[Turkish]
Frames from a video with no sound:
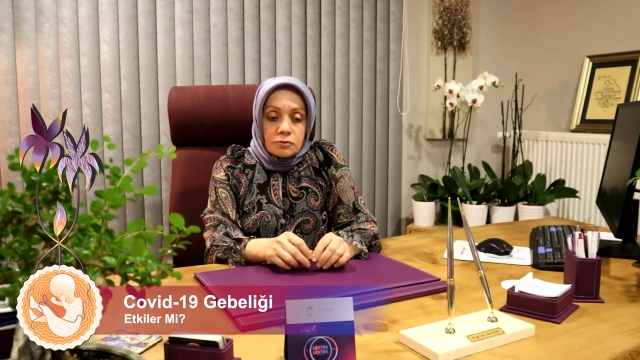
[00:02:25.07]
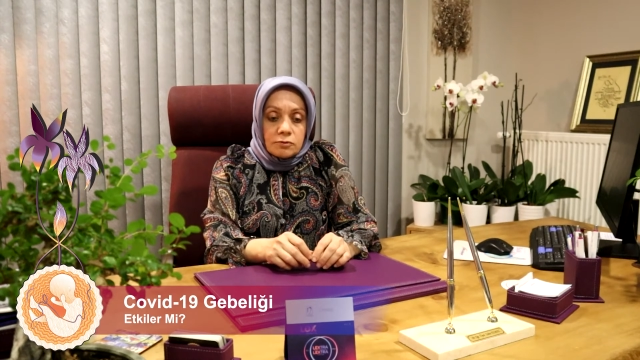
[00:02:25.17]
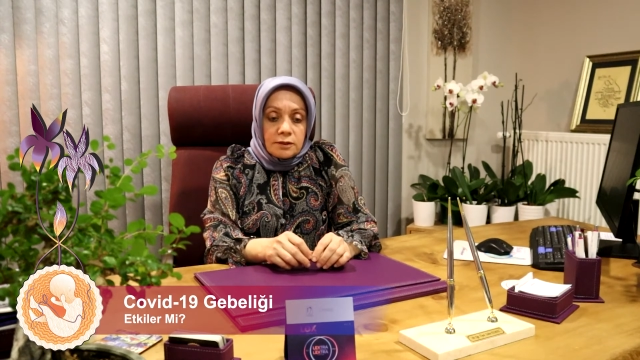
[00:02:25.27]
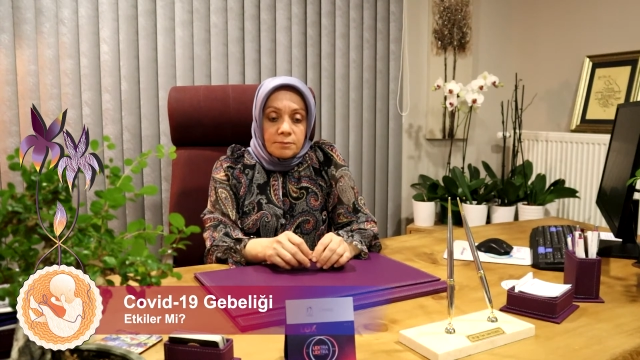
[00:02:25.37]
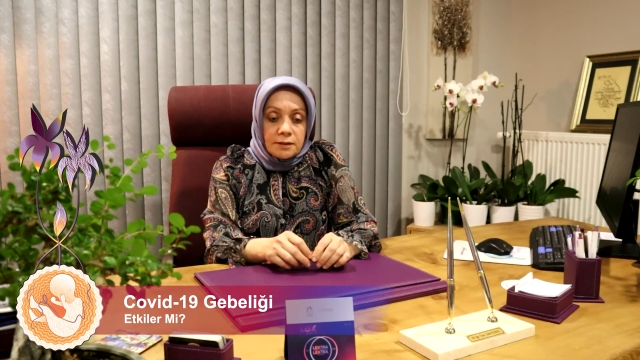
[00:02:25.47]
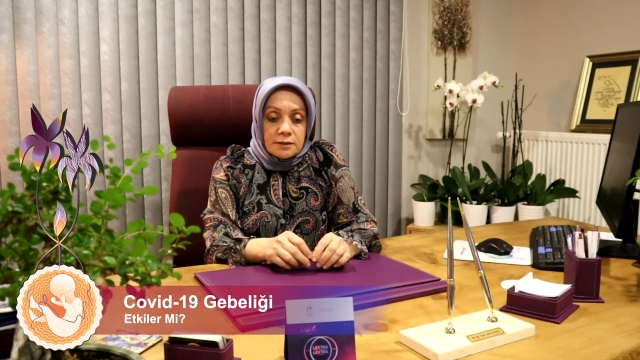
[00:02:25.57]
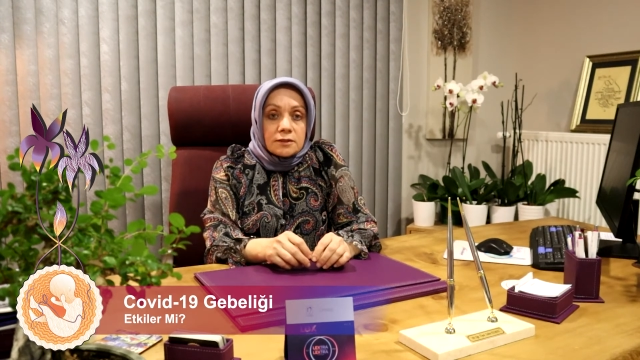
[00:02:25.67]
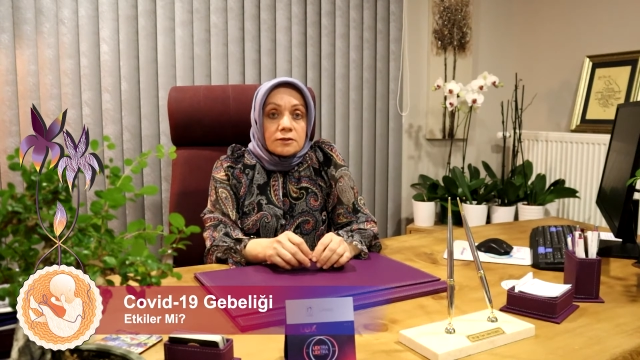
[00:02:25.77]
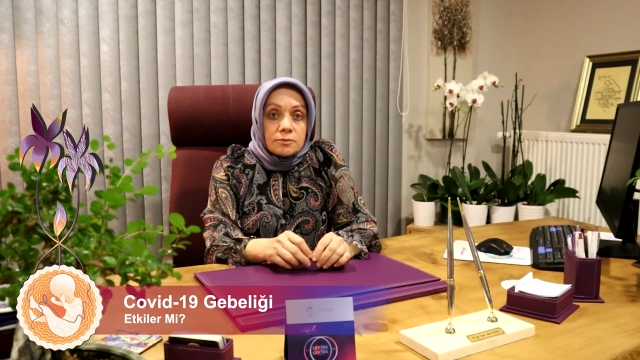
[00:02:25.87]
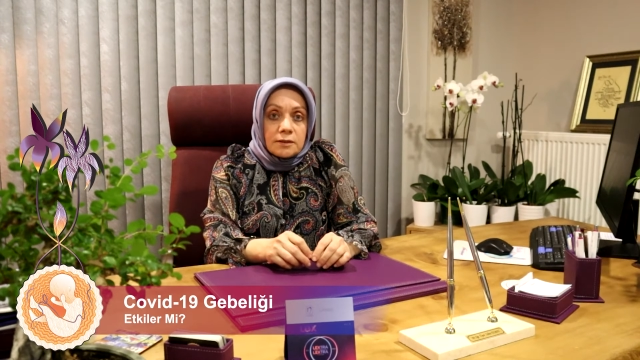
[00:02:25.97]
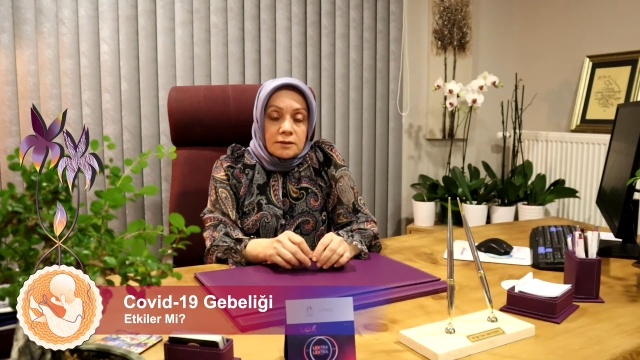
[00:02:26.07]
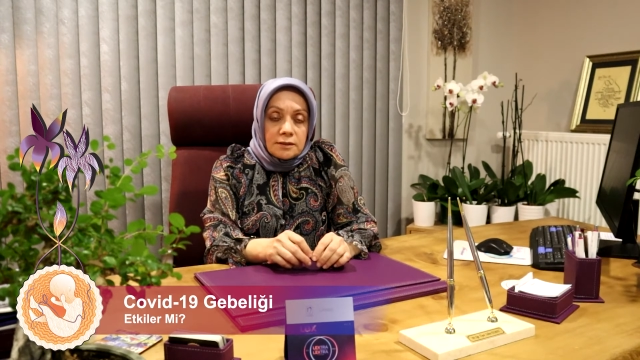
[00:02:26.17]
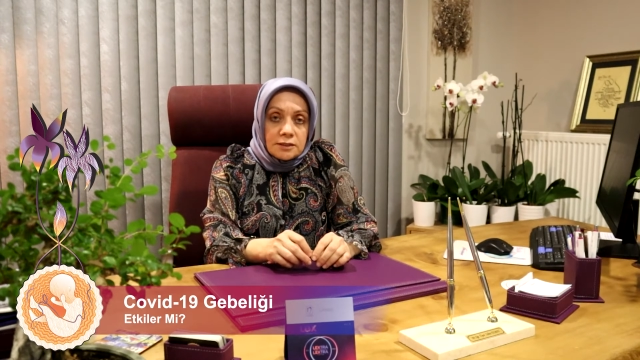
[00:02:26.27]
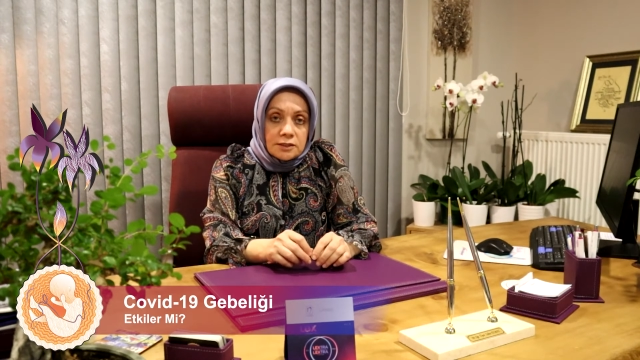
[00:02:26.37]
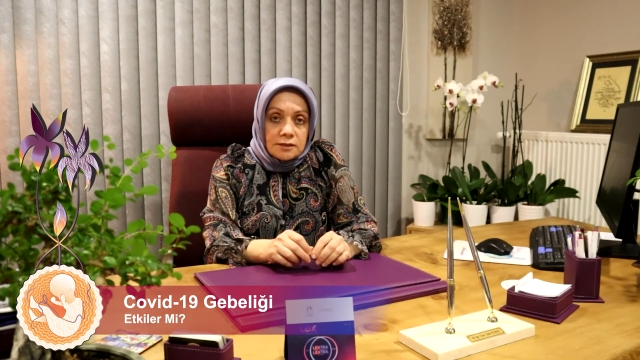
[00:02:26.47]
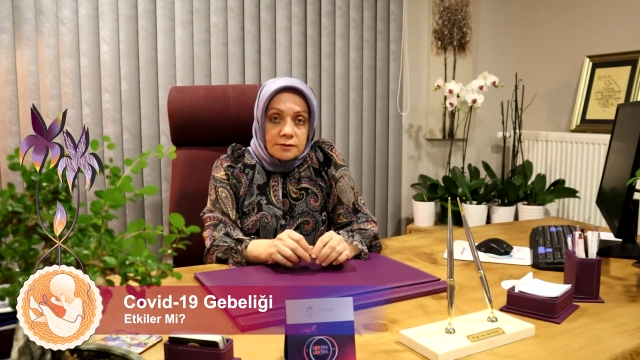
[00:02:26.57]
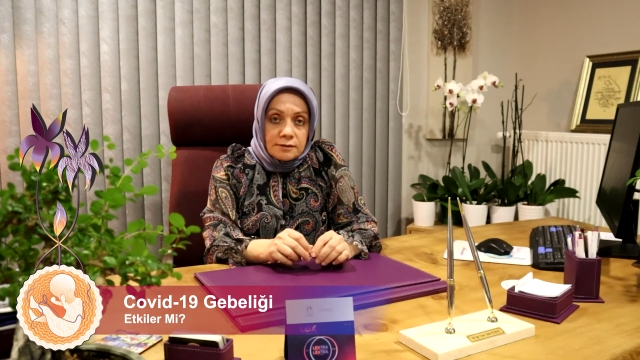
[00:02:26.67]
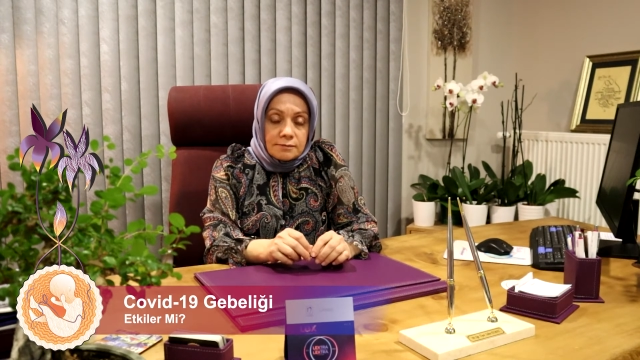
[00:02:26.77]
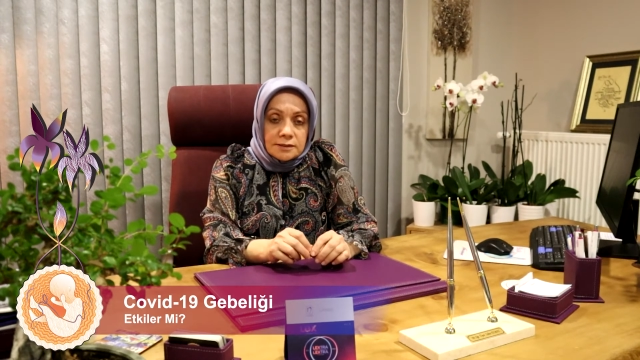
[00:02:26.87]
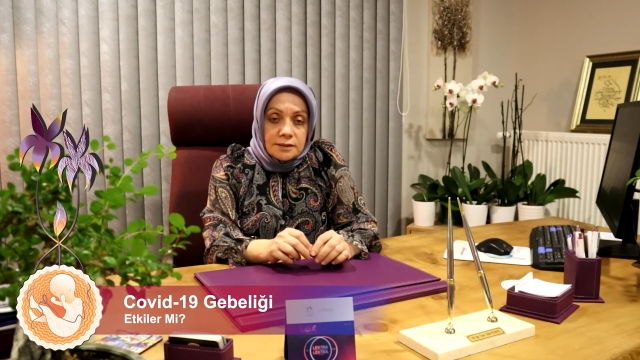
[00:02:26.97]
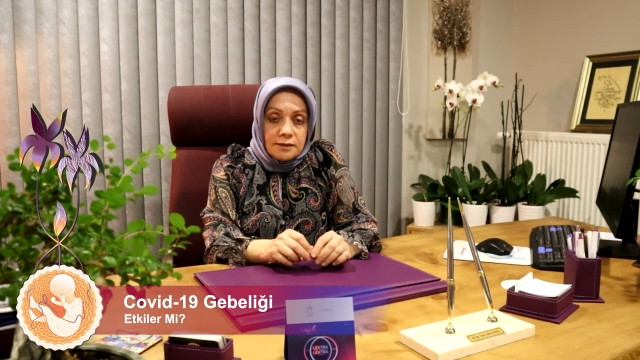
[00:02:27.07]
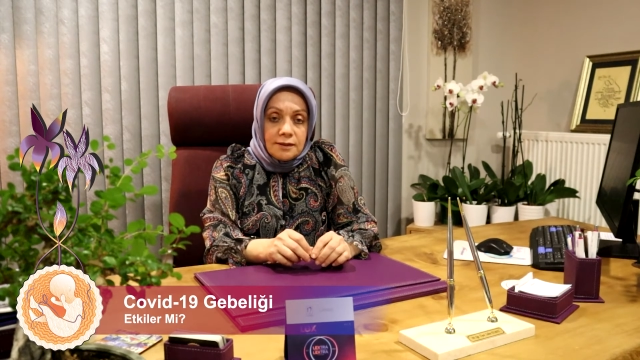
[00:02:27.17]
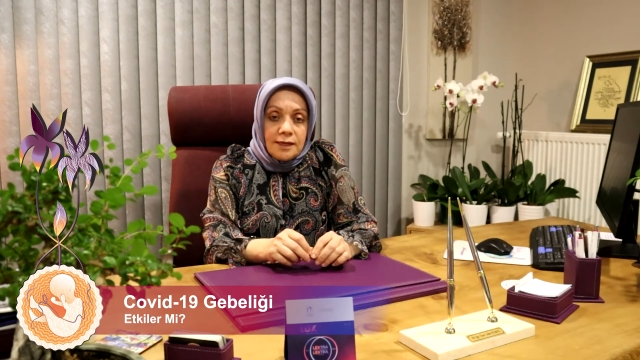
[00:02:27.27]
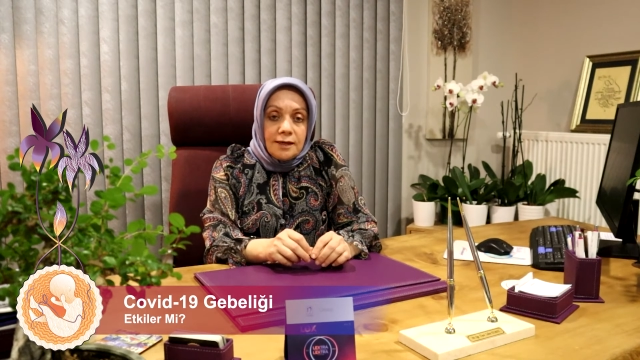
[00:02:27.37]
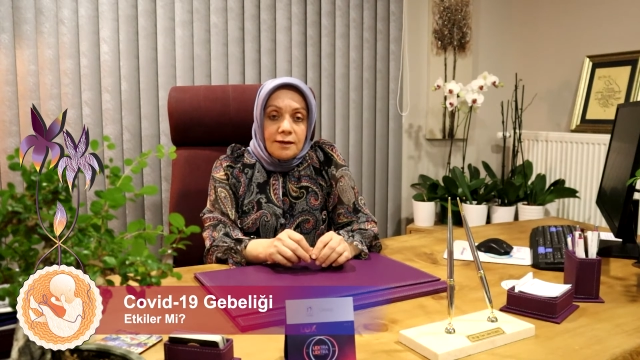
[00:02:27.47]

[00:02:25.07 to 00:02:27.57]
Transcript: son yapılan çalışmaları da incelediğimizde